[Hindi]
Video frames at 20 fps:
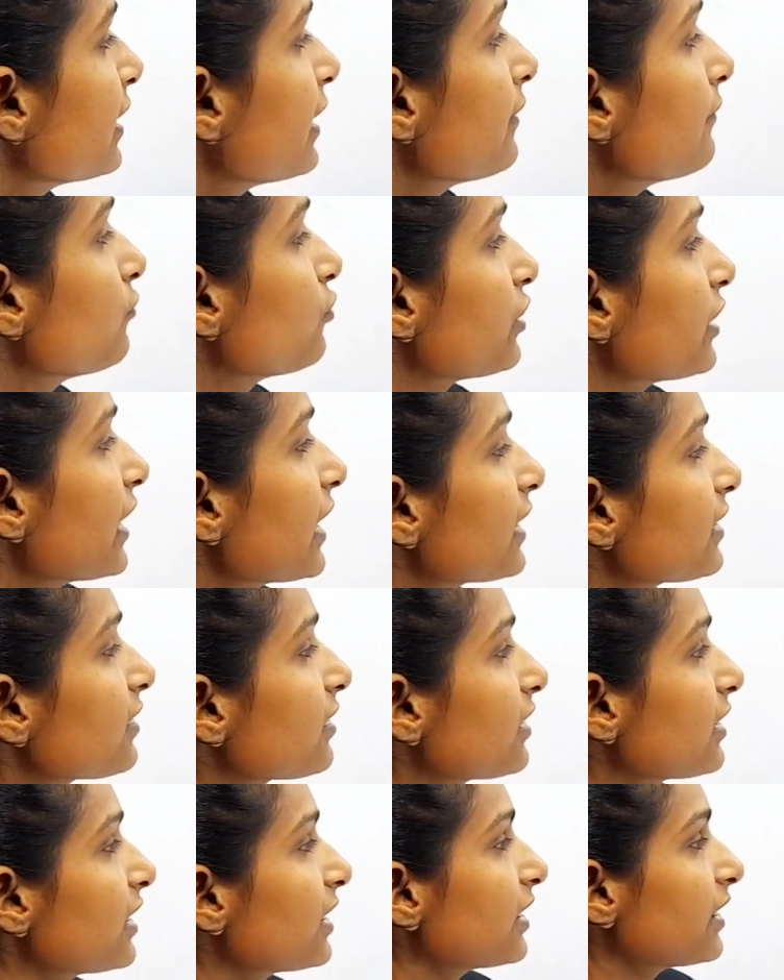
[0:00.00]
है वो रिएक्ट
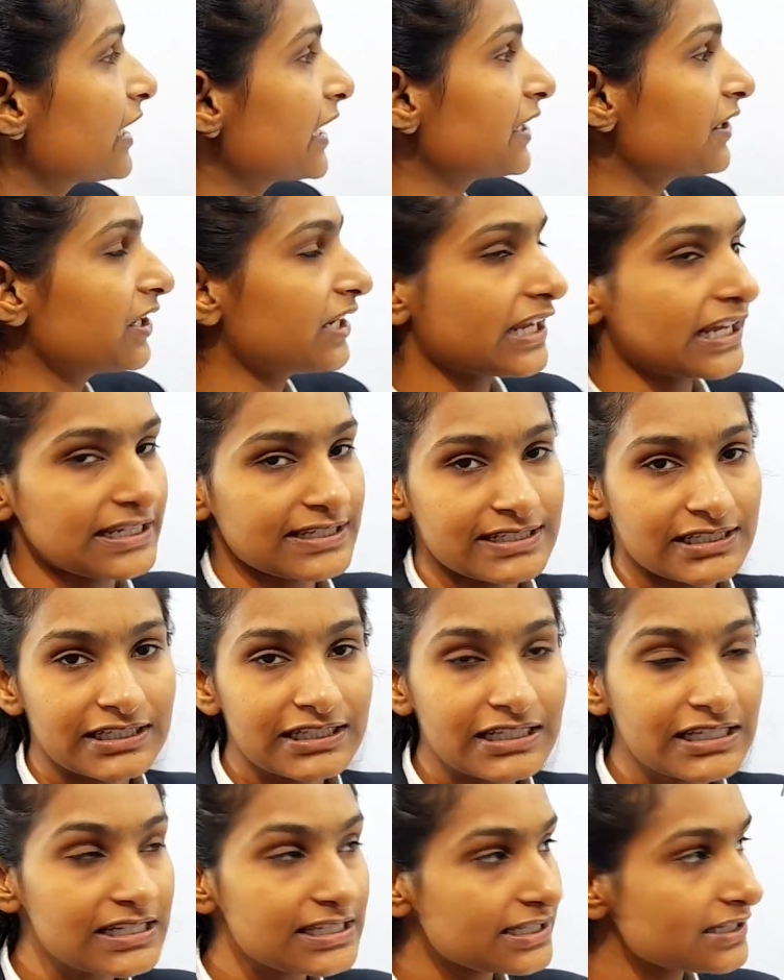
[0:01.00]
करेगा नाइट्रिक
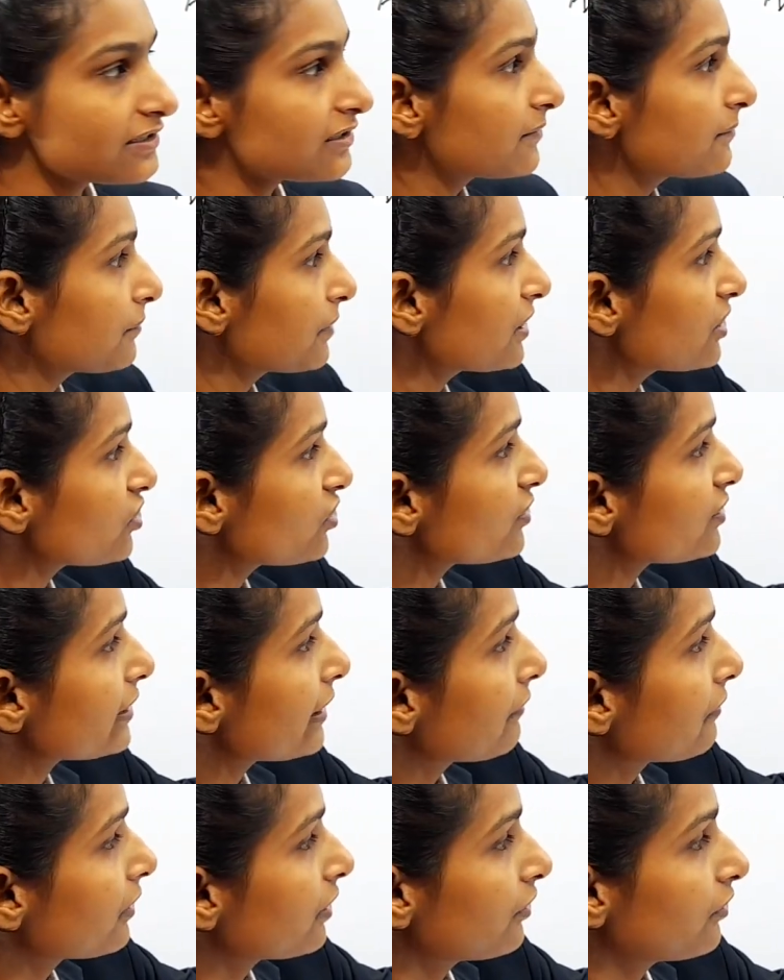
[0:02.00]
एसिड के साथ टेम्परेचर
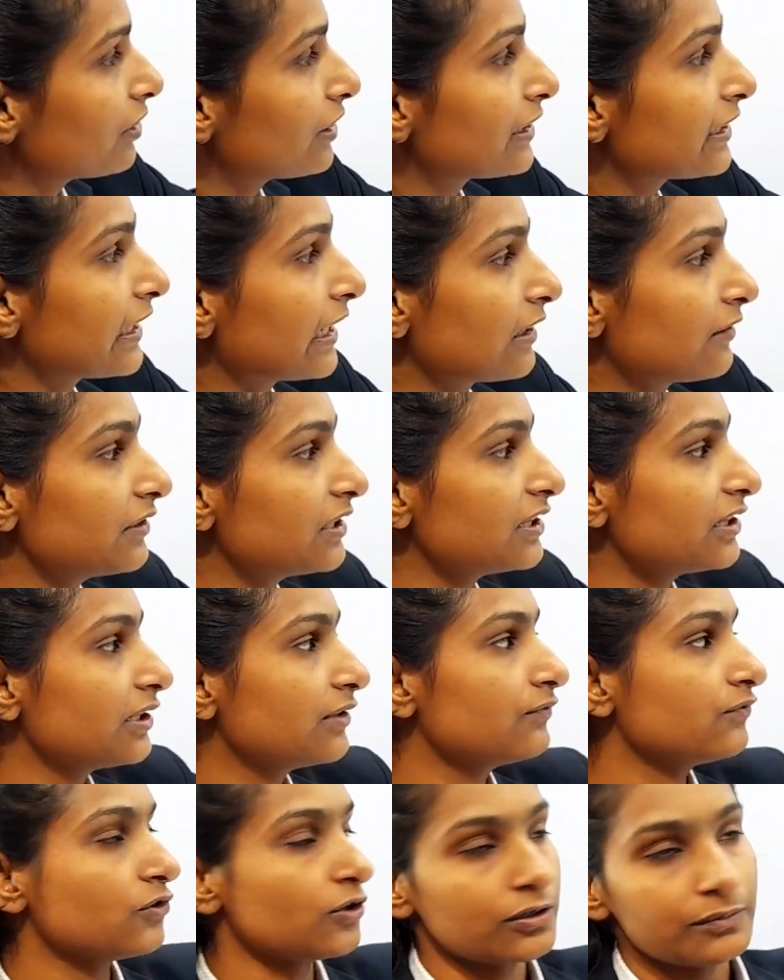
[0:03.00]
700 हंड्रेड कैलविन
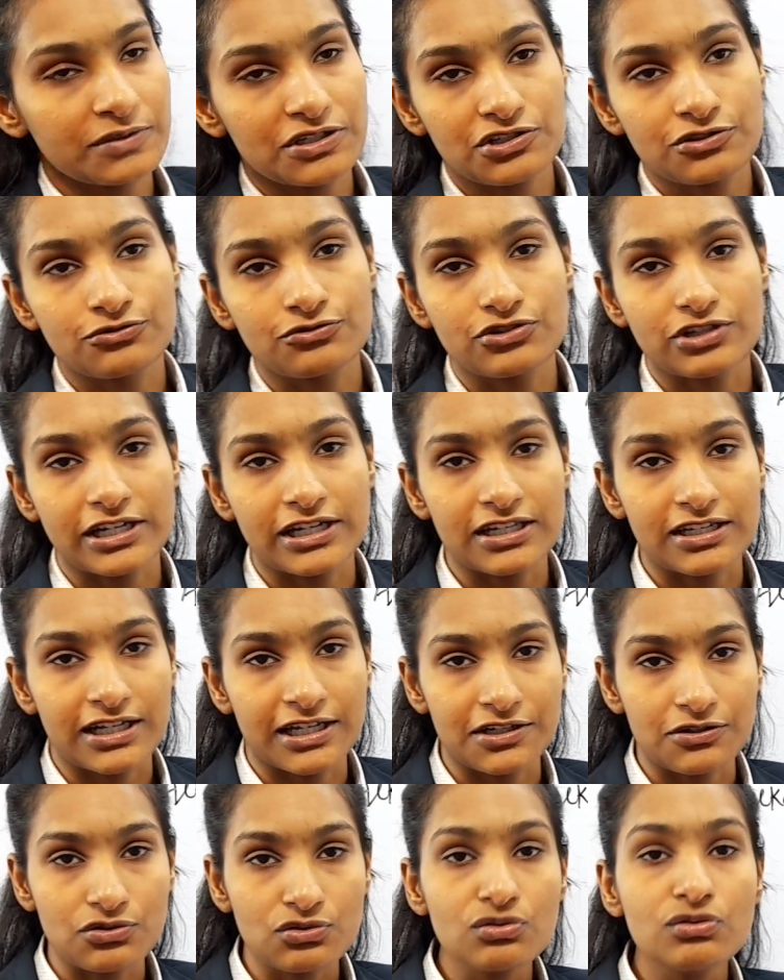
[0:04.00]
देन फॉर्मेशन हो जाएगी
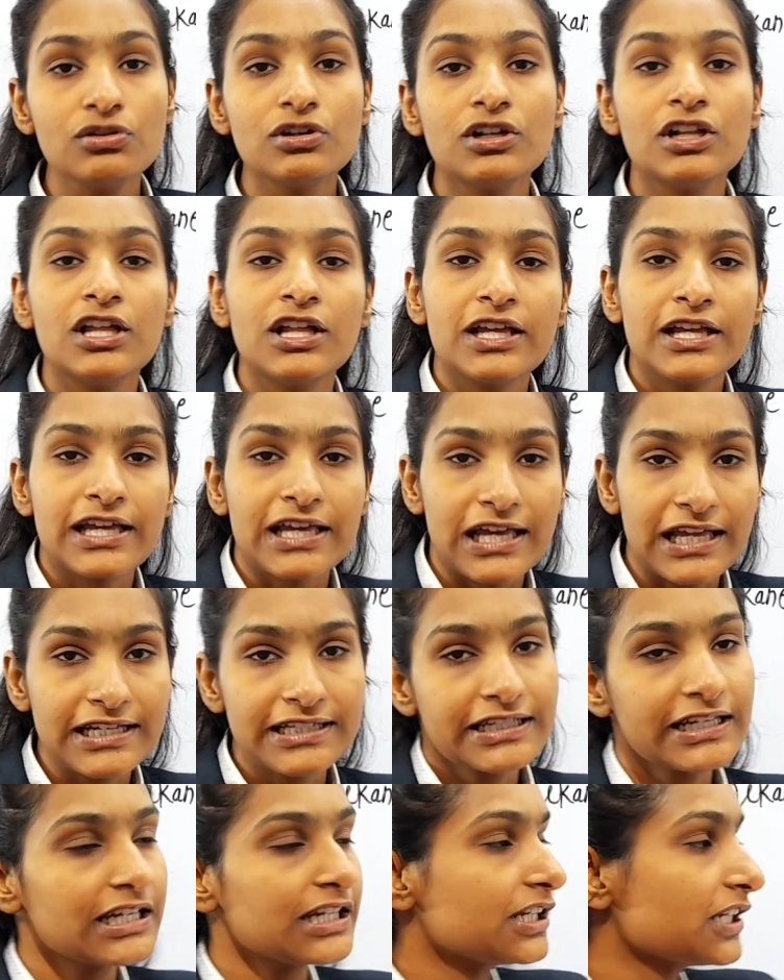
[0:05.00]
नाइट्रो
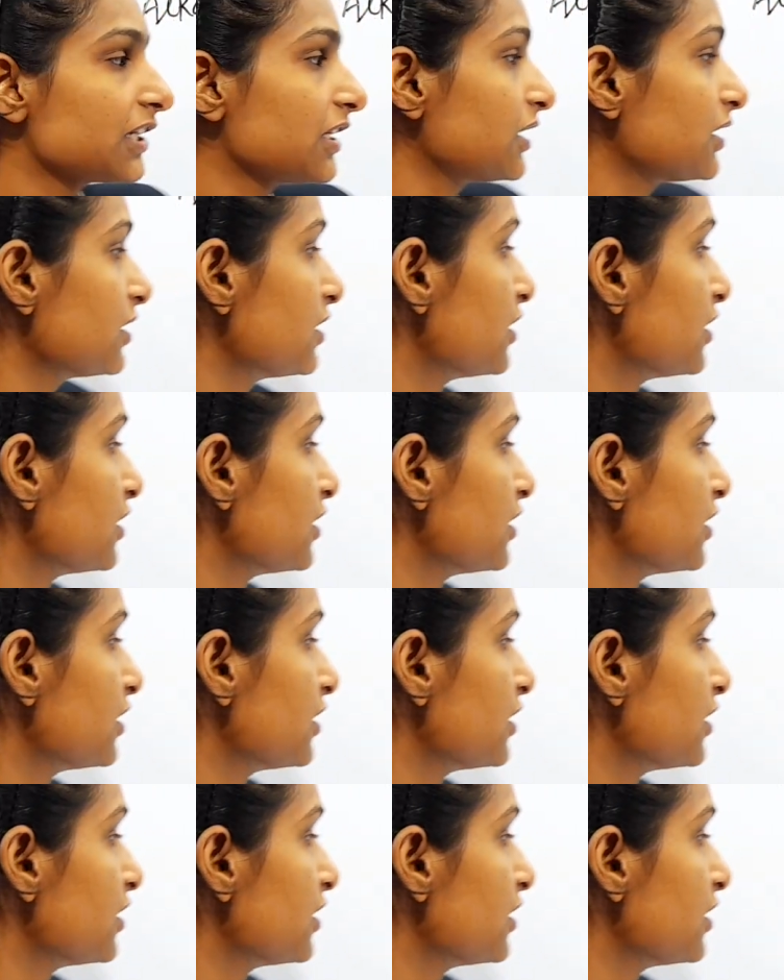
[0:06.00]
एल्केन की